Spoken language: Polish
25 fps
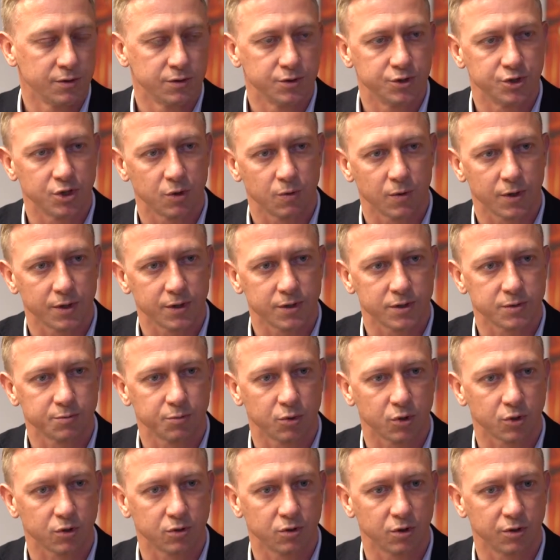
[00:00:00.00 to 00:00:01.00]
działania
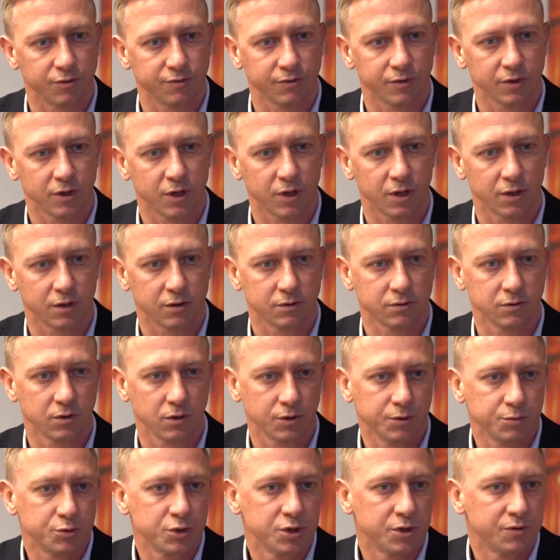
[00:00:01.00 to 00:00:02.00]
sportowe, a
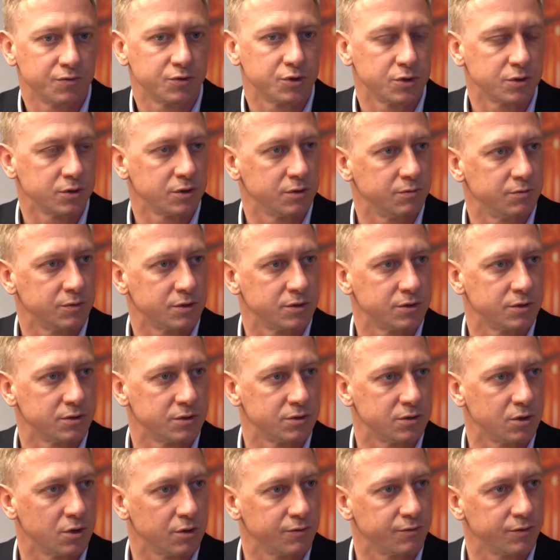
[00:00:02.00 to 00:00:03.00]
no i przede wszystkim
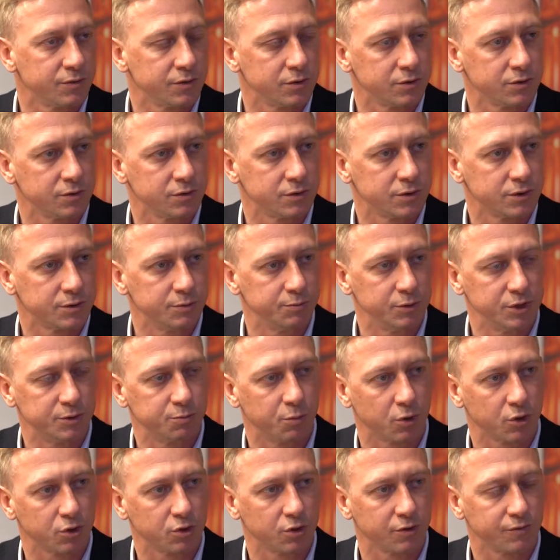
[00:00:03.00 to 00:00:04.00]
zdrowy i
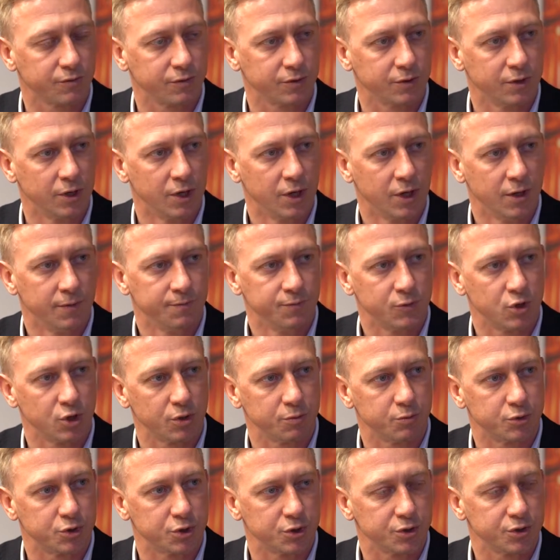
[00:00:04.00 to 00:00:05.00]
sportowy
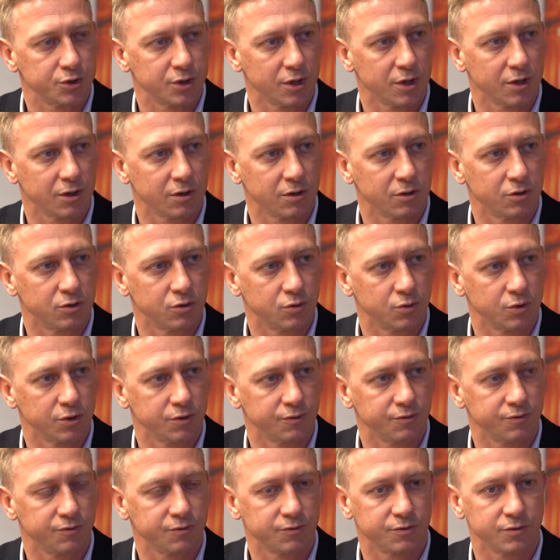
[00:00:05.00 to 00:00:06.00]
tryb życia,
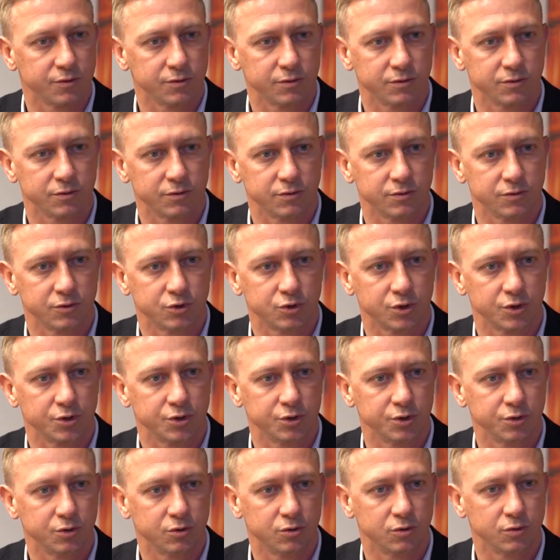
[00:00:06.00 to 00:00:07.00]
który w
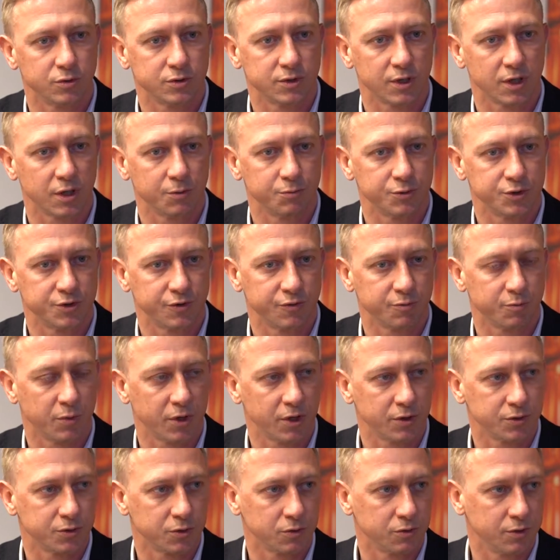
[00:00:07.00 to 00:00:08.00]
Szczecinku staramy się
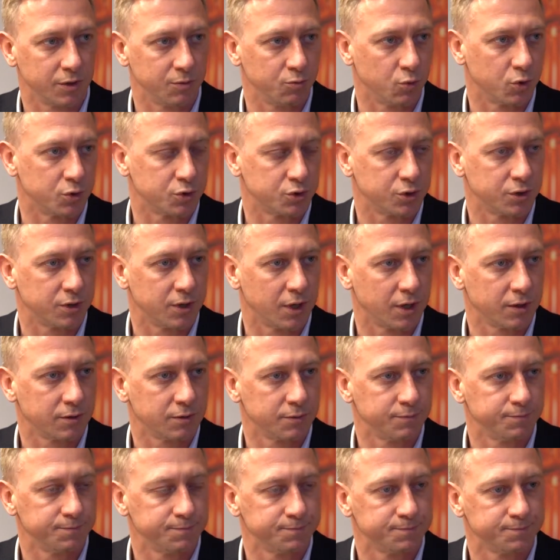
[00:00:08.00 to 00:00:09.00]
wpajać od najmłodszych
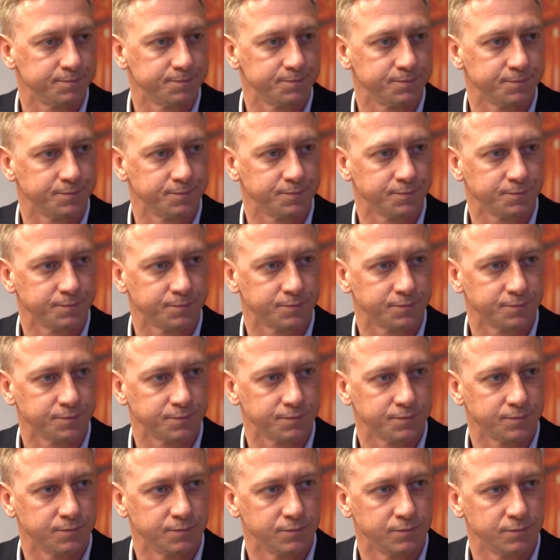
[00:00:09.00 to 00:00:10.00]
lat. A
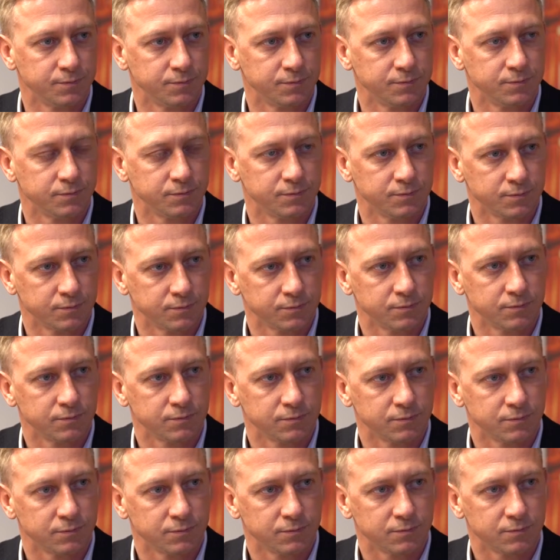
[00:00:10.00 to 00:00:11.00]
teraz zmieniamy nieco
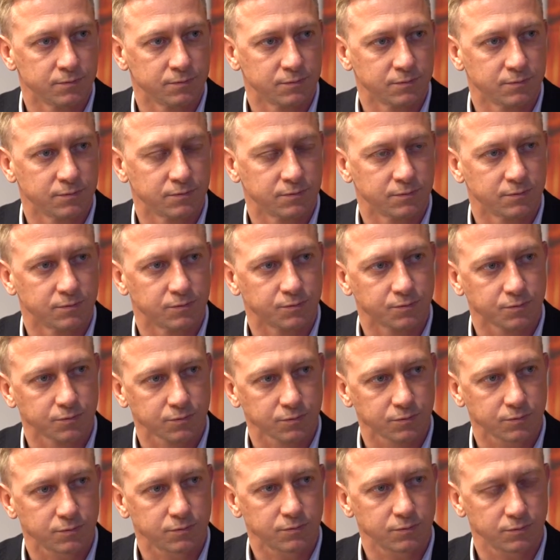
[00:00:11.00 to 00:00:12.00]
temat. Rozstrzygnięty został
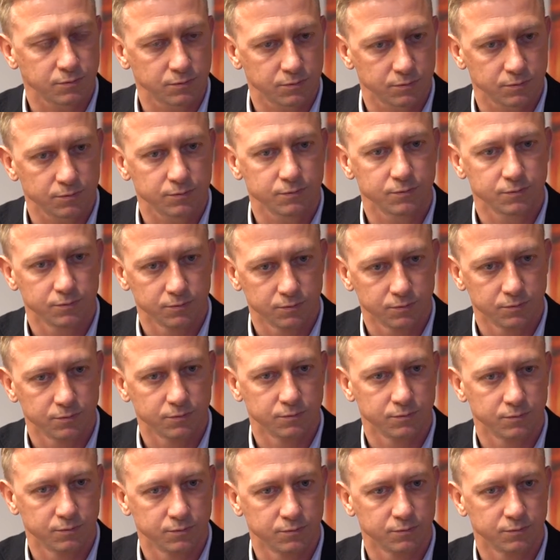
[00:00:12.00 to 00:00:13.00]
konkurs na
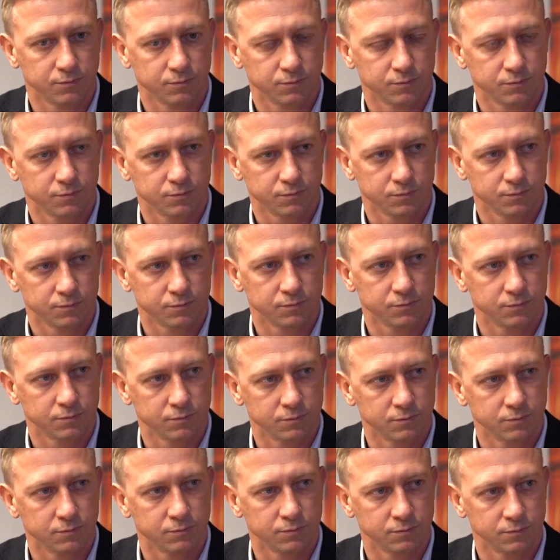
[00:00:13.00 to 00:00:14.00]
wolontariusza roku. Kto
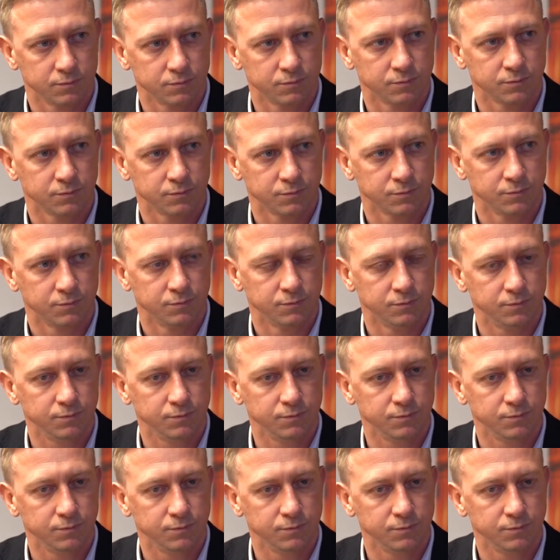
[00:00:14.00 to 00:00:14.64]
otrzymał wyróżnienia?